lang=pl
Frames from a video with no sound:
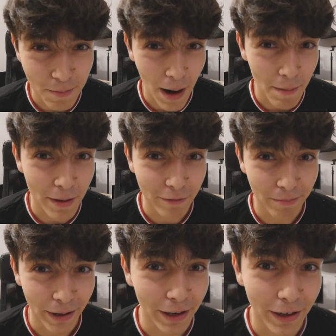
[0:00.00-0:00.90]
papę
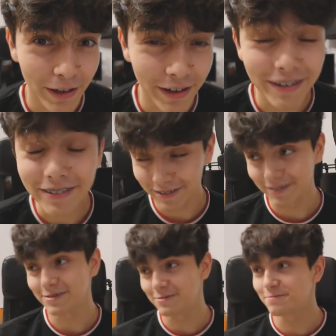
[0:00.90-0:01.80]
w bikini
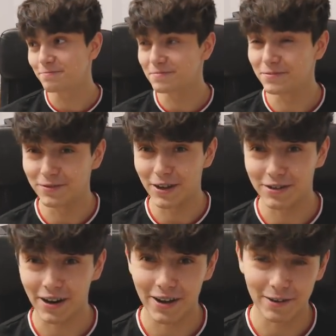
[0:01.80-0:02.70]

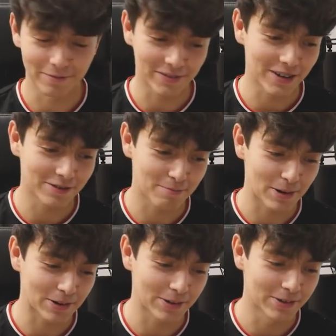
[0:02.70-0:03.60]
wieszają też w
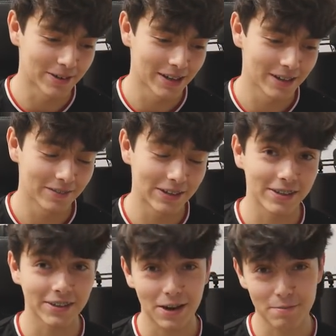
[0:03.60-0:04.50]
pokoju. Więc
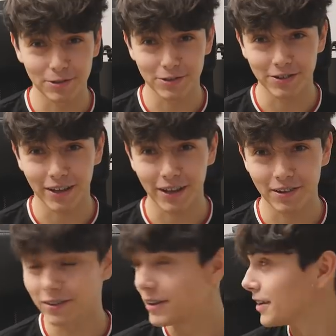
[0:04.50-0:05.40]
ja chciałbym coś
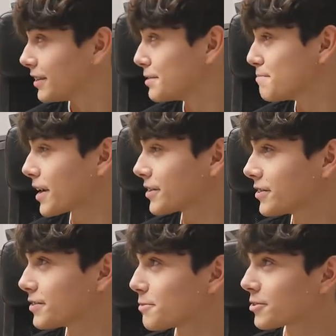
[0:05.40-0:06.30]
takiego. Tym
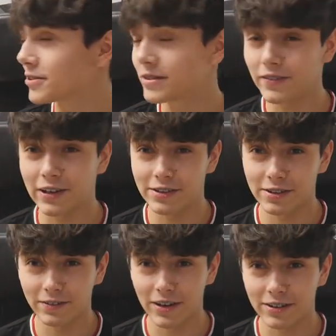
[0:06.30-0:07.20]
bardziej, że może Sylwia nie
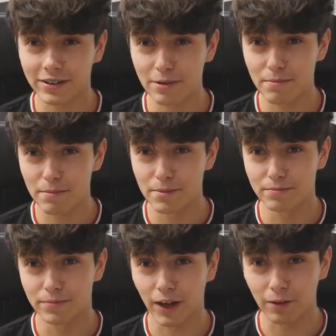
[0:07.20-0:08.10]
zauważy tej baby.
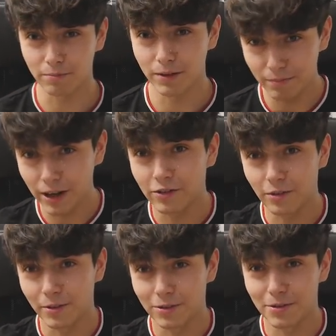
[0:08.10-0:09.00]
Taką
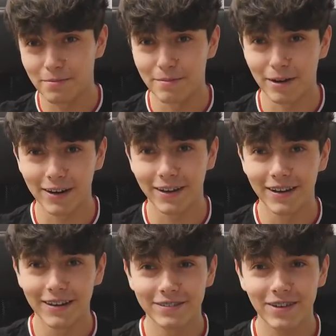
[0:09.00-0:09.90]
mniejszą ją zrobimy, ale
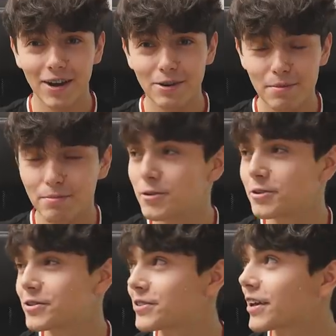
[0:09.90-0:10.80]
fajnie by
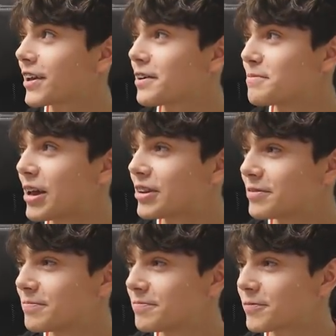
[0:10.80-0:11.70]
było coś takiego
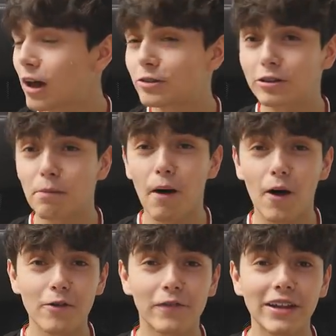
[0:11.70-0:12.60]
mieć. W końcu to
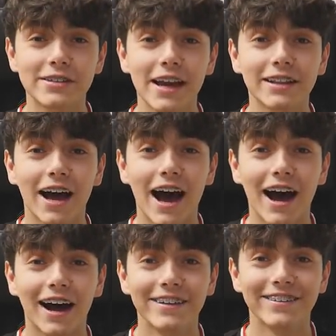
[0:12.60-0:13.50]
pokój
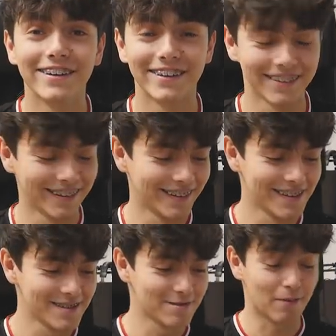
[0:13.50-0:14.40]
faceta! No,
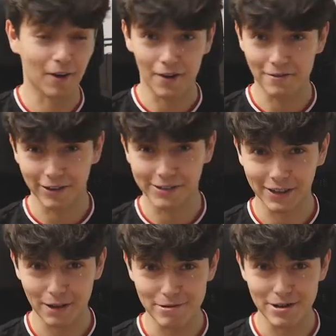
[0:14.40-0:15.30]
w pokoju
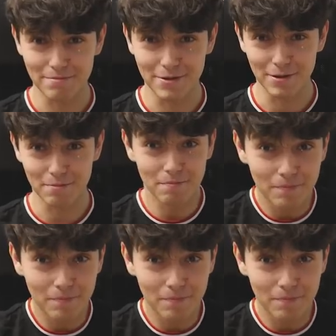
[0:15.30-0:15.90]
faceta by nie było